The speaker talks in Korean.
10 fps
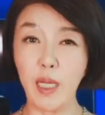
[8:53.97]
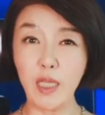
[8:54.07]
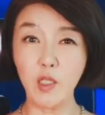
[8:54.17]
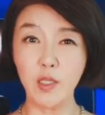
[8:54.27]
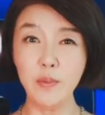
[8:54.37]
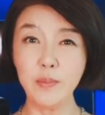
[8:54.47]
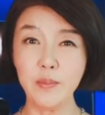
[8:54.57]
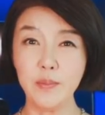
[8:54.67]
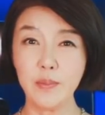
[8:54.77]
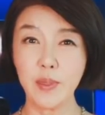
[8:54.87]
안 되죠.
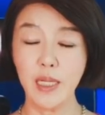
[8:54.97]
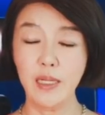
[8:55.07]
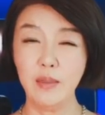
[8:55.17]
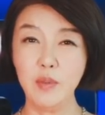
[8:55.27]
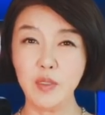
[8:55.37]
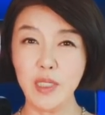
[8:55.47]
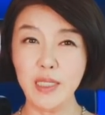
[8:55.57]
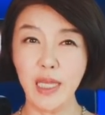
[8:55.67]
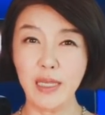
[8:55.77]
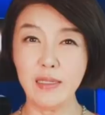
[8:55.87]
뭐
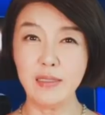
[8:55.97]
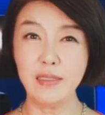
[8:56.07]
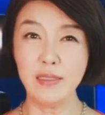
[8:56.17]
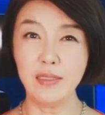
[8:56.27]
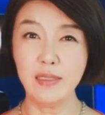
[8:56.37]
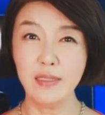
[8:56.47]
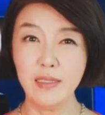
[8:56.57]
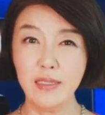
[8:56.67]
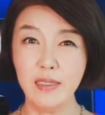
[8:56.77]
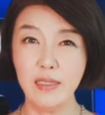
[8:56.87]
그런데 이거는
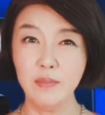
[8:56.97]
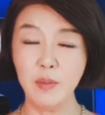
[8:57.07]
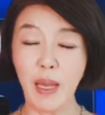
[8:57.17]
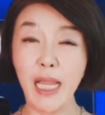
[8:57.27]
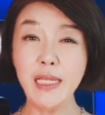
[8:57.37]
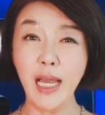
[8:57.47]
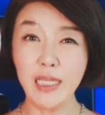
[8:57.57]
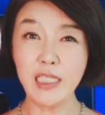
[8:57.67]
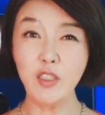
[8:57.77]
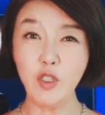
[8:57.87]
뭐 마이너한
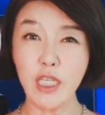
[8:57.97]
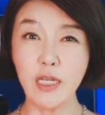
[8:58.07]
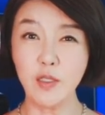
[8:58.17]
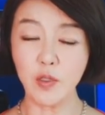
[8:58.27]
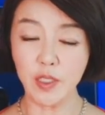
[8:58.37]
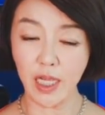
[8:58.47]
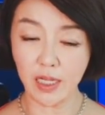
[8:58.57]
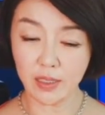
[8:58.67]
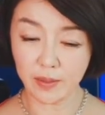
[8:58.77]
실수인 거죠, 그냥.